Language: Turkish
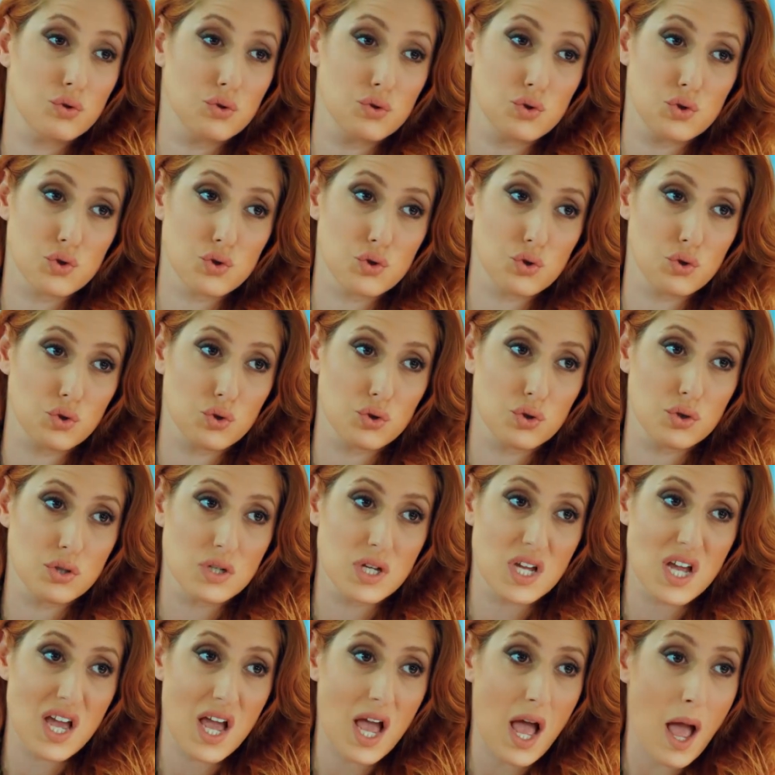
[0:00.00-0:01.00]
Düşün.
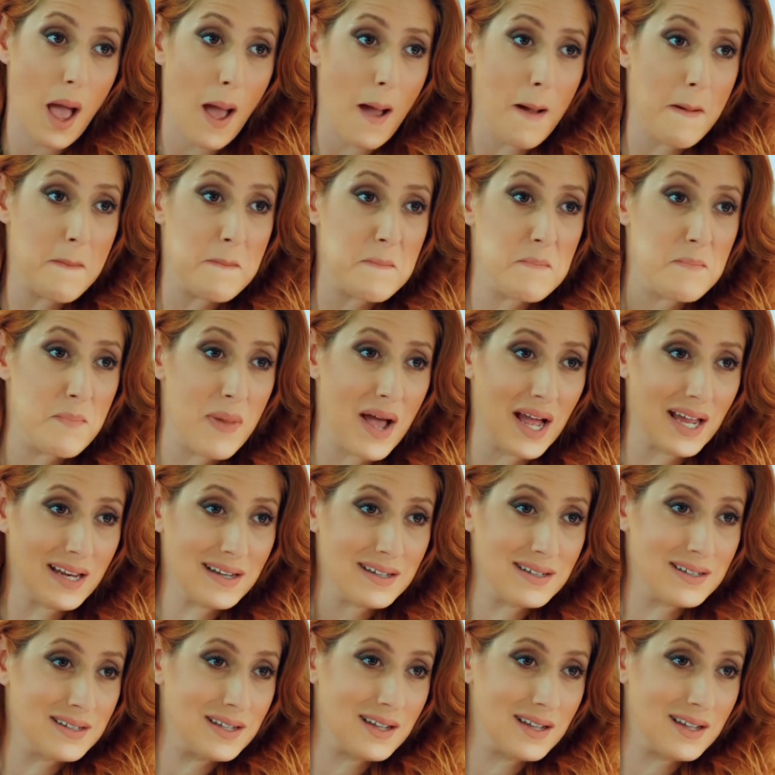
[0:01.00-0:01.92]
Ben